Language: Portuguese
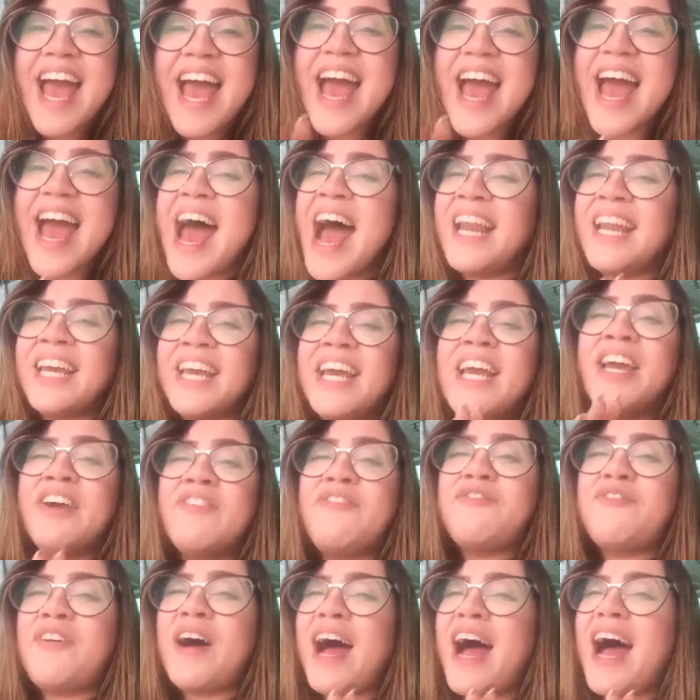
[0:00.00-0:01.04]

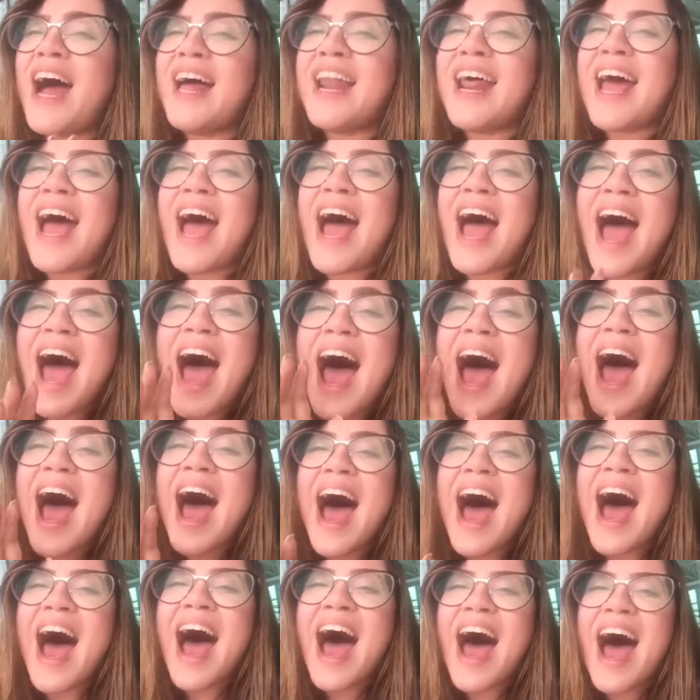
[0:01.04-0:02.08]
ele
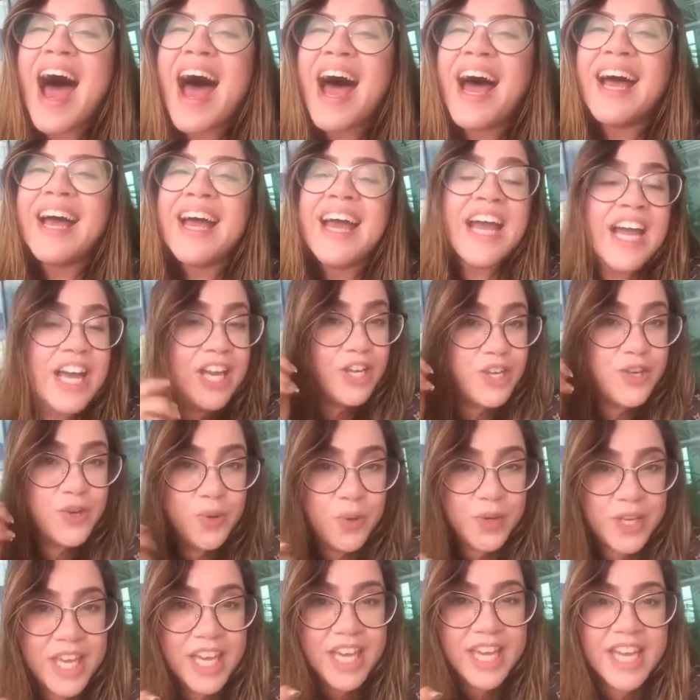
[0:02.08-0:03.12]
fará
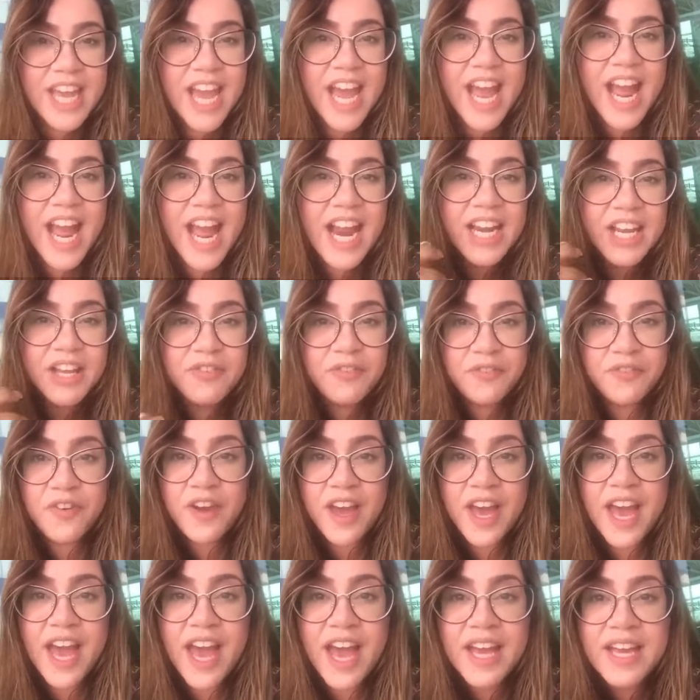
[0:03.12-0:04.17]
e o que ele
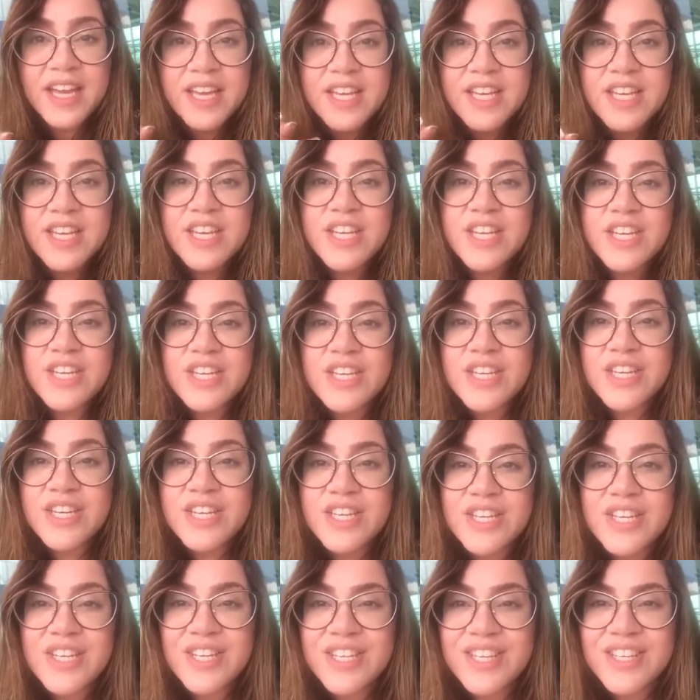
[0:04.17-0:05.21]

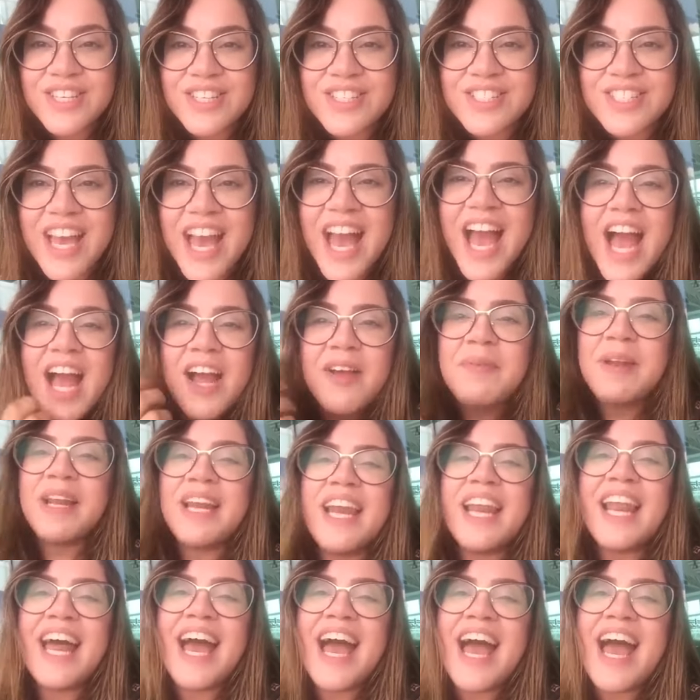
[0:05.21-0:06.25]
fez
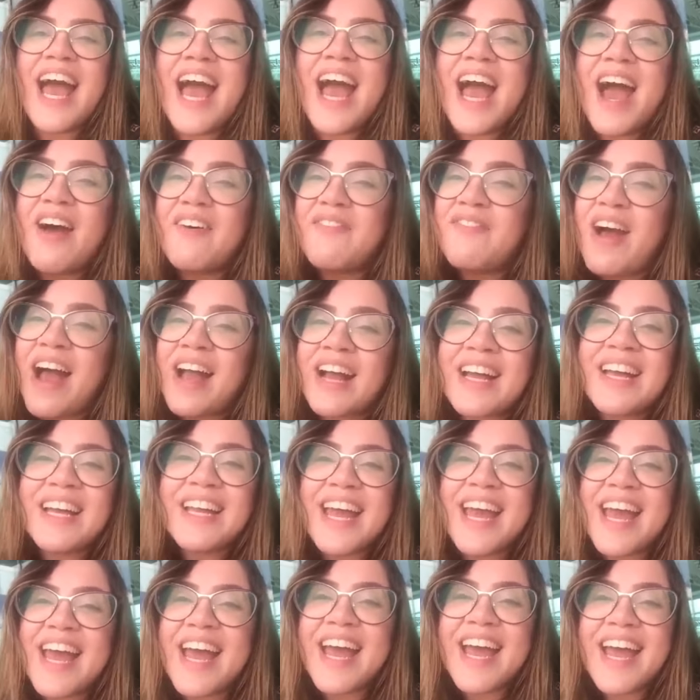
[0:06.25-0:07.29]
me leva a
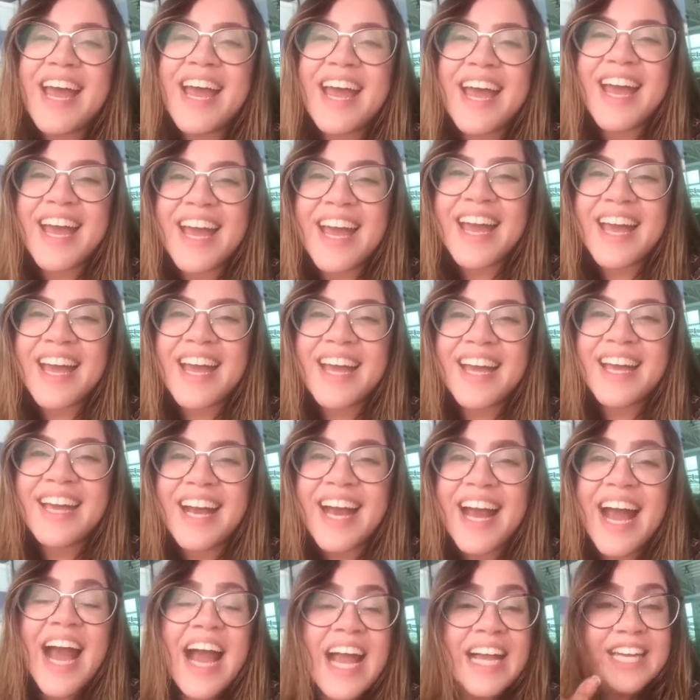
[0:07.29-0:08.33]

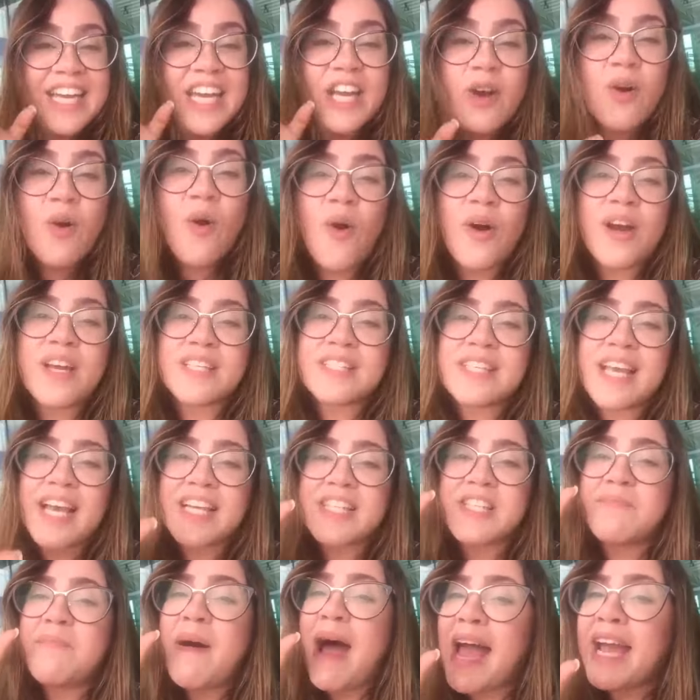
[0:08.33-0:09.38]
crer que
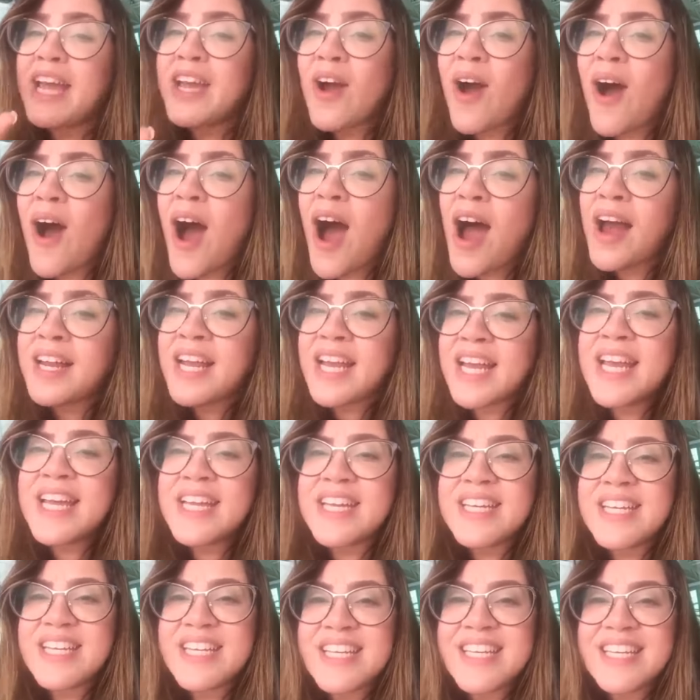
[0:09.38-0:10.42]
coisas
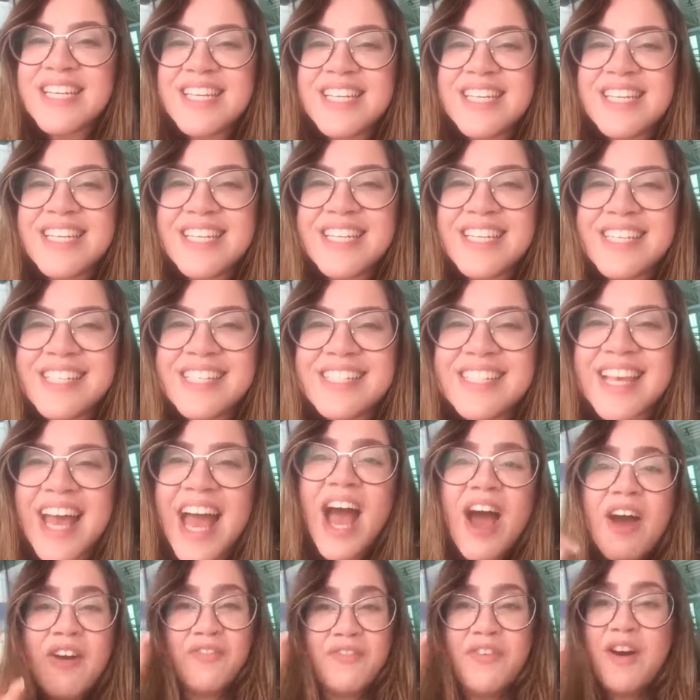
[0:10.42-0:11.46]
maiores
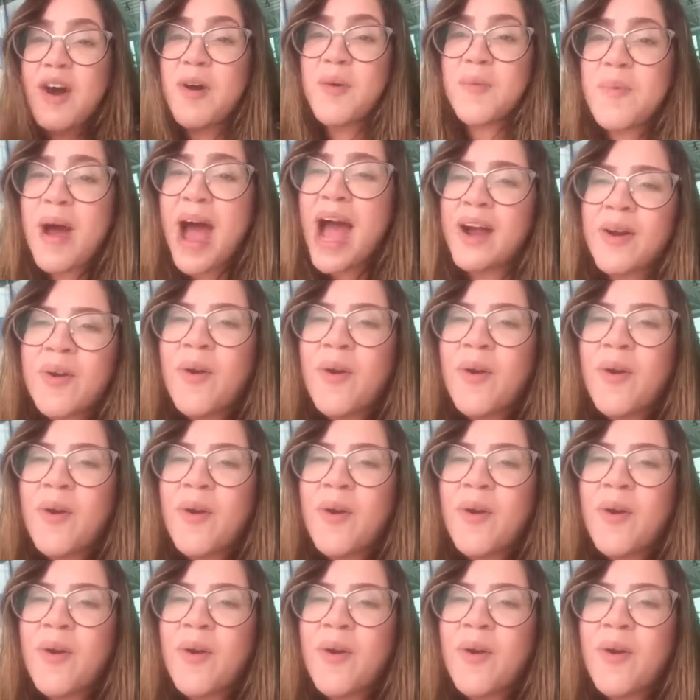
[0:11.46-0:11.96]
vão